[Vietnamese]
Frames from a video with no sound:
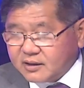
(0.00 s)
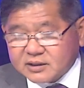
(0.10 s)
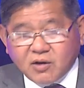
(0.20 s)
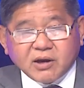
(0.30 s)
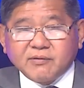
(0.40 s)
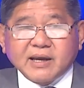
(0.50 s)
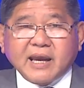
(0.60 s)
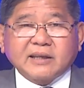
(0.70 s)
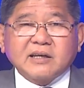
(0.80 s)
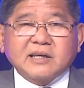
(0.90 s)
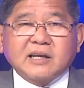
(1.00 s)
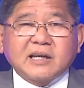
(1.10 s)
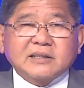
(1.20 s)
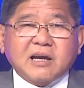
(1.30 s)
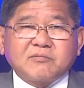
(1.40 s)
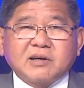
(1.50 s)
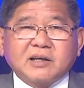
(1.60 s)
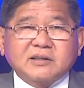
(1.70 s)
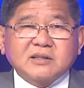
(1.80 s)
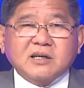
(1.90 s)
sau khi bị nghe chương trình này xong,
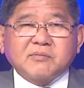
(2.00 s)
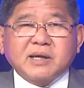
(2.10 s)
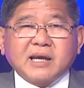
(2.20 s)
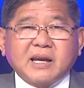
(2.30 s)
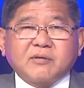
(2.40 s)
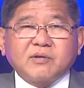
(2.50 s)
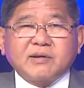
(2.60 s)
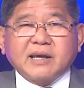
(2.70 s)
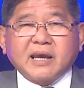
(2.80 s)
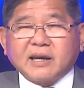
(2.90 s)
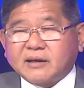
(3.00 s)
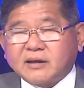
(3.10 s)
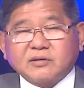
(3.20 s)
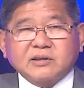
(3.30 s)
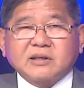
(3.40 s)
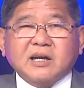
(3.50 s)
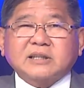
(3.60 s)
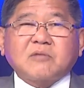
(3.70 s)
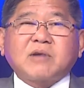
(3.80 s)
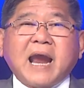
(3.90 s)
là trước mấy ngày là quý vị nghe là cái gì đã
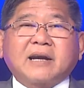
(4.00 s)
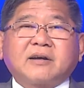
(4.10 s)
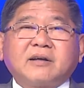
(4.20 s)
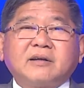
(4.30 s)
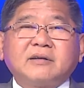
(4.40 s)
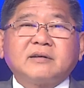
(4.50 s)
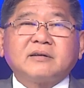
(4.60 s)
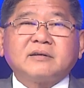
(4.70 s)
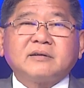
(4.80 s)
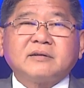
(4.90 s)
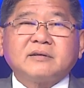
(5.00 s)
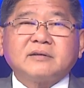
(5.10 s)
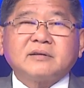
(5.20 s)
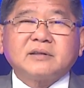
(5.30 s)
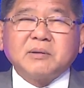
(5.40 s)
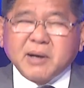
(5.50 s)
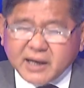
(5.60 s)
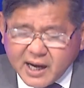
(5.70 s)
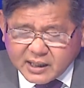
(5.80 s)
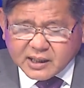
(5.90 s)
xong hàng rồi. Nhưng mà
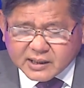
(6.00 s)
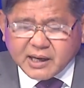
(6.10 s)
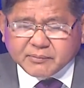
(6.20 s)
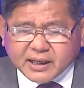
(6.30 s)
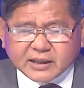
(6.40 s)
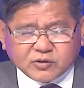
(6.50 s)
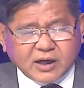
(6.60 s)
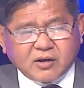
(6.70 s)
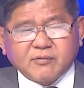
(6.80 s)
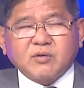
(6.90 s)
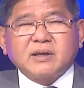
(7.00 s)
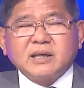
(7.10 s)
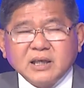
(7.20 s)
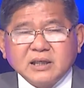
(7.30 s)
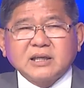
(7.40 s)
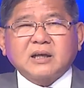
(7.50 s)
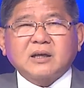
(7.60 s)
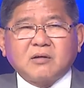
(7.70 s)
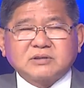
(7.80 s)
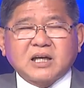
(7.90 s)
đến thời điểm này khi tôi đang nói với quý vị, ít nhất
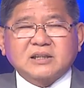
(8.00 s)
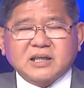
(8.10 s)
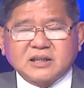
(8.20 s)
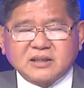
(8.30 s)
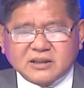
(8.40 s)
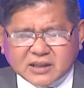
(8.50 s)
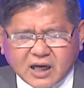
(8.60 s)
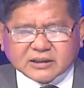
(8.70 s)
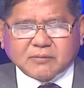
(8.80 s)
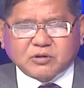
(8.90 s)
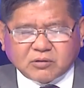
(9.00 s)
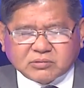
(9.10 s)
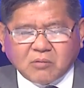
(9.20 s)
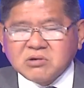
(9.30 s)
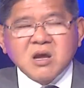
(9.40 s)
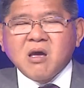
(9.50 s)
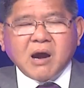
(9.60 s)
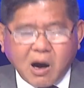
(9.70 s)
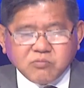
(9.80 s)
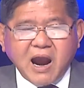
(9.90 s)
ông Zelensky trở thành một tổng thống
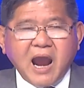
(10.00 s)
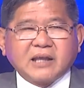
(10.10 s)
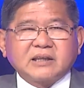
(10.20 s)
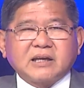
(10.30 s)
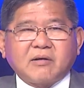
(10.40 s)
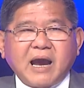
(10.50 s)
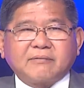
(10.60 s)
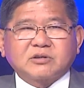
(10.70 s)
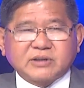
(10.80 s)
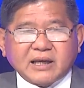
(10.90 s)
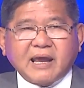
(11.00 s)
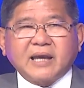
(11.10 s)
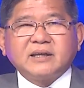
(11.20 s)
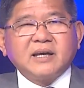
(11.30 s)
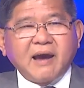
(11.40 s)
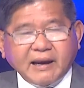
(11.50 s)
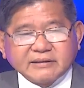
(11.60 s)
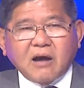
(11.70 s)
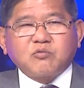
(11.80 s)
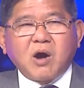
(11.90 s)
không hề tí nào cả. Và tôi nhắc lại, hành
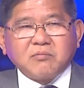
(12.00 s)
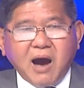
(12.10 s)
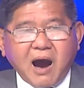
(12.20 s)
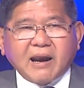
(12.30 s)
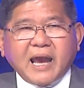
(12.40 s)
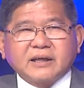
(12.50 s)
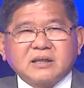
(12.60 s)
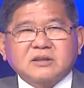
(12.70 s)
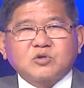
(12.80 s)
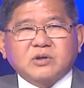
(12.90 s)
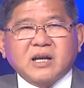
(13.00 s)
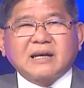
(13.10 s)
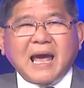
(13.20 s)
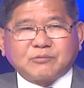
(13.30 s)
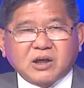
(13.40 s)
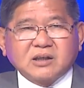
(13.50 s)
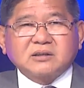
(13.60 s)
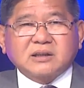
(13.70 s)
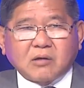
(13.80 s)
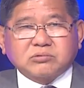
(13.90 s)
động của ông ở lại nước Ukraine làm cho những
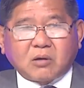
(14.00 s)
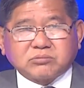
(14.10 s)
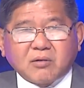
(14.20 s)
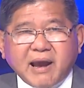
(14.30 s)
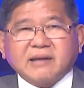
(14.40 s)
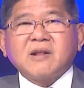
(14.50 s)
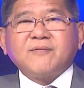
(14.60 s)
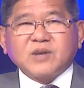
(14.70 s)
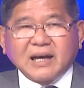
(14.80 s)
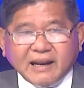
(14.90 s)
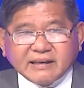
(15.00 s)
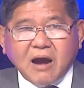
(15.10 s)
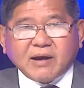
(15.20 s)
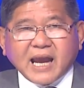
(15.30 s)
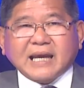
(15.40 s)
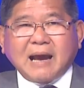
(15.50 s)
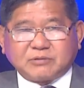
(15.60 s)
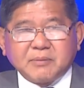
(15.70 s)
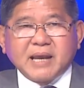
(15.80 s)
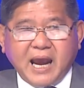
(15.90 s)
tổng thống khác, những lãnh đạo khác cảm
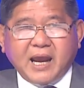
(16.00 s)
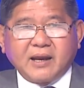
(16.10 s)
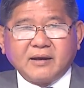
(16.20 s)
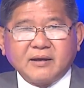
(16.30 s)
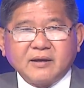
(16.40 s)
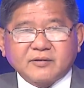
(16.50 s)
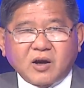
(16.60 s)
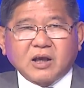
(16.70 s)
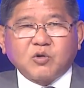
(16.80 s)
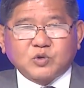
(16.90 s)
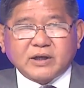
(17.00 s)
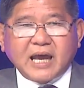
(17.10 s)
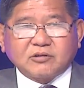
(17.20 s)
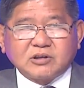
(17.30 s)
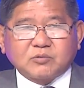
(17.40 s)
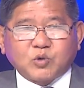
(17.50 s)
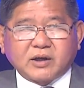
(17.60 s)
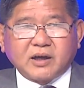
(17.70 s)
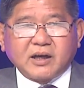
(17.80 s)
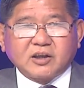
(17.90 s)
thấy bị hề. Đó là câu chuyện đáng chú ý trong
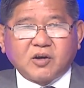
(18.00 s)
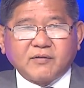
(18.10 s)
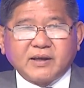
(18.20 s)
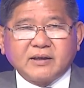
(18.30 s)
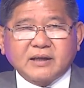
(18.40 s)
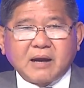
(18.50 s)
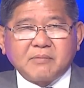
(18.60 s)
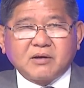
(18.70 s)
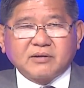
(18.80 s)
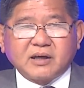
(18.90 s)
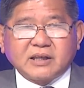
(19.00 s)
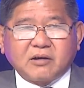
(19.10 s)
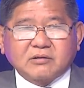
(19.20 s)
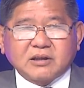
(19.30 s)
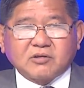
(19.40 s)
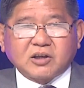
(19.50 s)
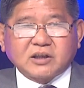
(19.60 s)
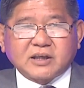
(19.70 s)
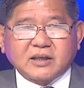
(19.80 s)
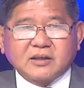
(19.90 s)
tuần gửi đến cho quý vị. Cảm ơn quý vị rất nhiều theo dõi
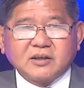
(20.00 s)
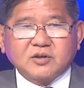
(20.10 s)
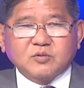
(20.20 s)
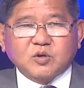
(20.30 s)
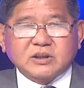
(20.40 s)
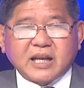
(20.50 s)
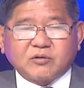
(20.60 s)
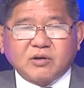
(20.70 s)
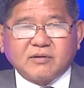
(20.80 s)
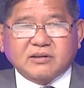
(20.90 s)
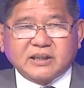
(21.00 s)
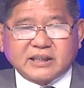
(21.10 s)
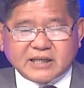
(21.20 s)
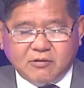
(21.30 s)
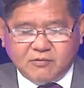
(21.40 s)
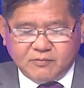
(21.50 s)
chương trình. Chúng tôi xin hẹn quý vị ở chương trình